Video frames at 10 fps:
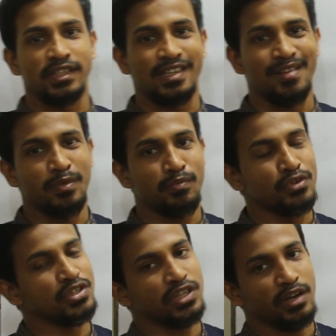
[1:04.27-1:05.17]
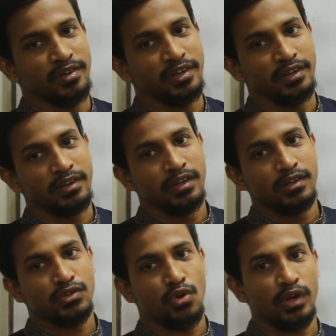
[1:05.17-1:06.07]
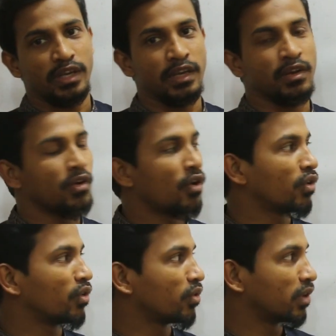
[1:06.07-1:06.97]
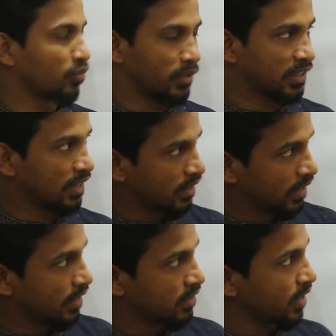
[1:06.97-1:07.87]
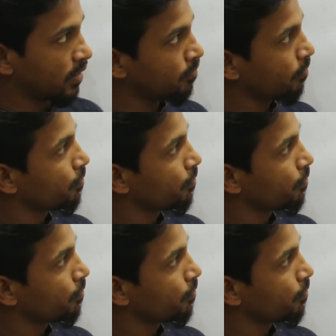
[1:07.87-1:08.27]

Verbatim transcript: যেটা আমি পর্যায় সারণীর ছকে অঙ্কন করে তোমাদেরকে দেখিয়েছিলাম